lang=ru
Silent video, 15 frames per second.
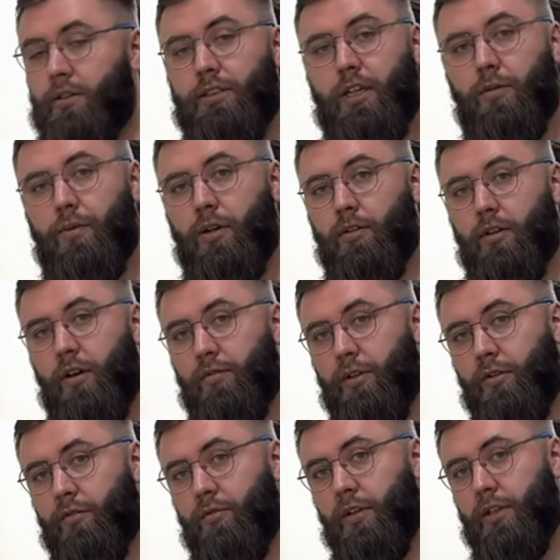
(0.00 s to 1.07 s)
самое главное
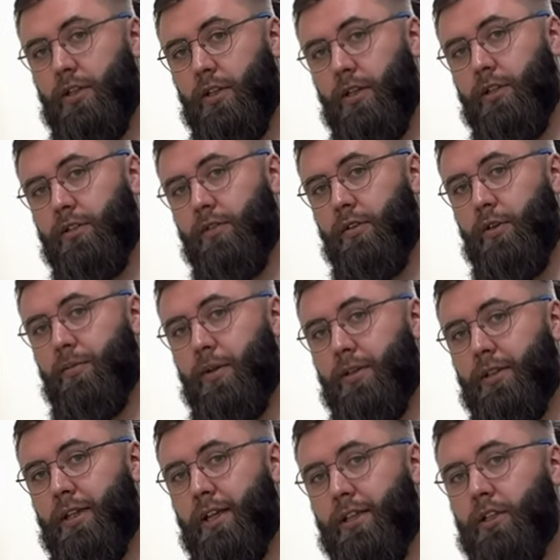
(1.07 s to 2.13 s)
в квартире
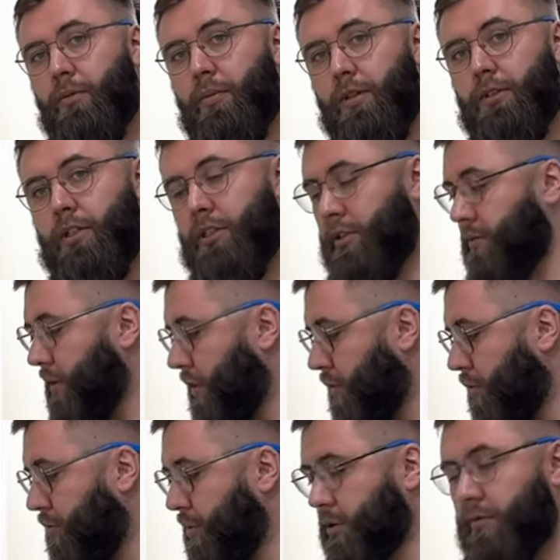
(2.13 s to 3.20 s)
современной это мастер свет.
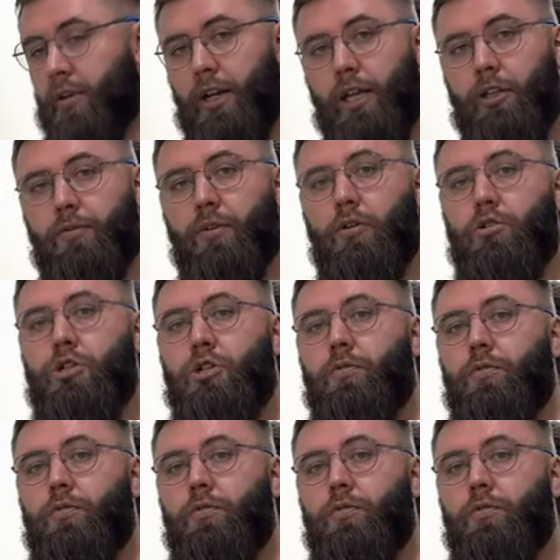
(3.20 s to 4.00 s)
Он позволяет выключить